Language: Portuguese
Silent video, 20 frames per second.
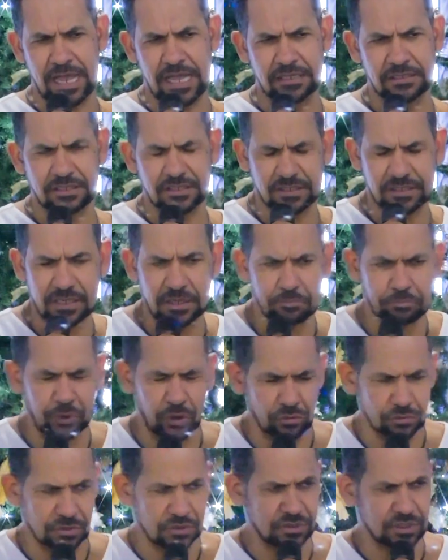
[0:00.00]
de ser
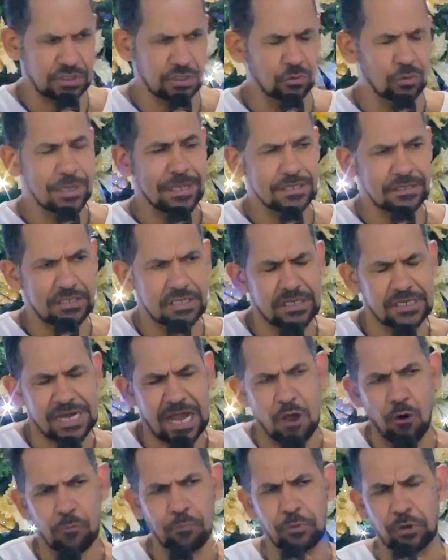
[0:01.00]
bonzinho, tirar
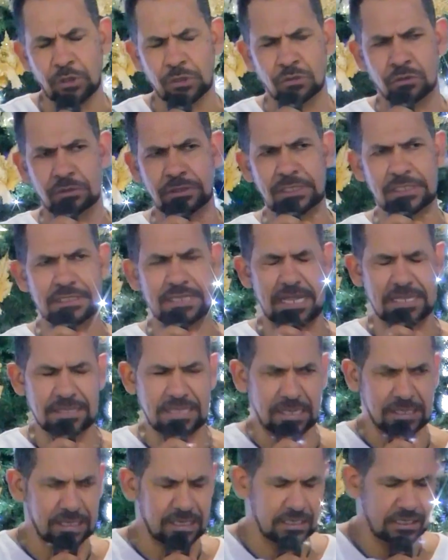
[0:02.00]
a oportunidade
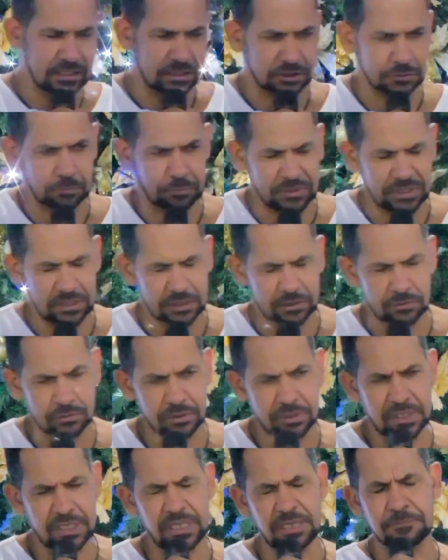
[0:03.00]
daquele espírito
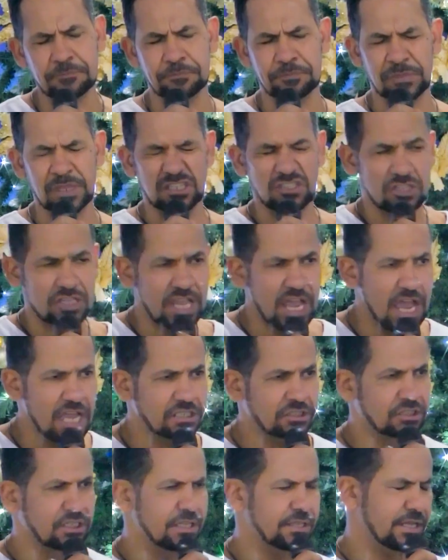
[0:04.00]
de se
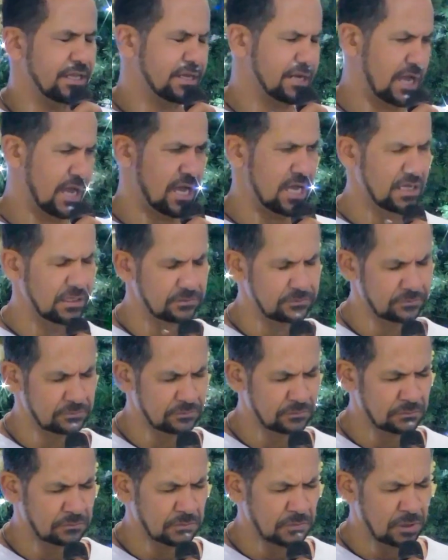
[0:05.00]
regenerar.
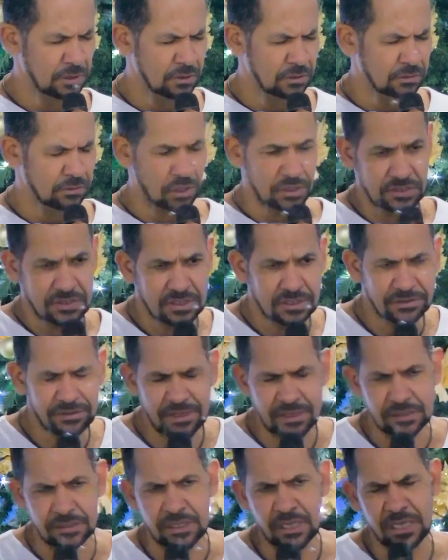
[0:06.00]
Nós
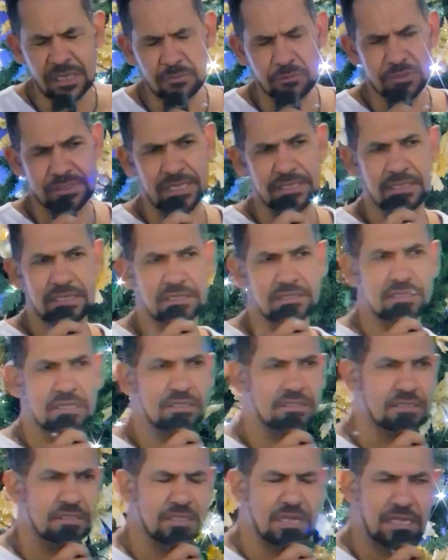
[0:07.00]
entendemos a
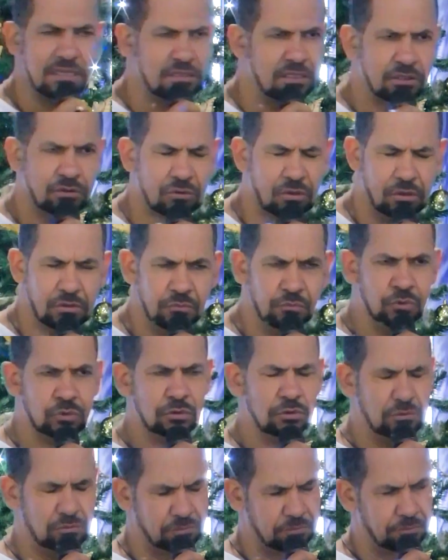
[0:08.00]
necessidade de todo
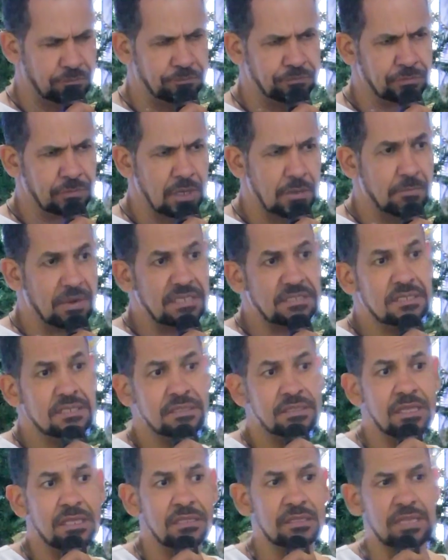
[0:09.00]
mundo, mas
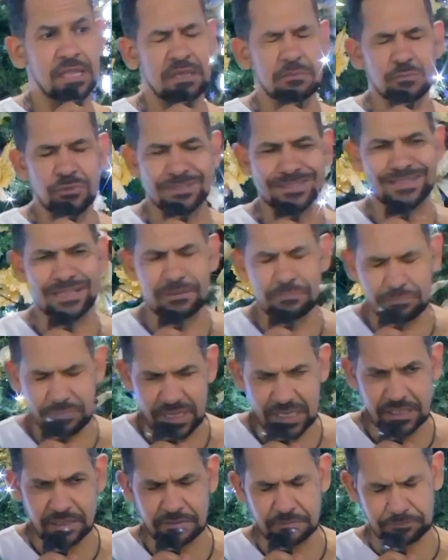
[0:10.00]
entendemos
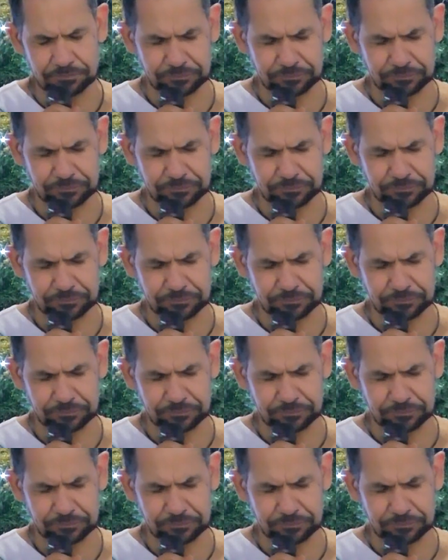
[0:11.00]
também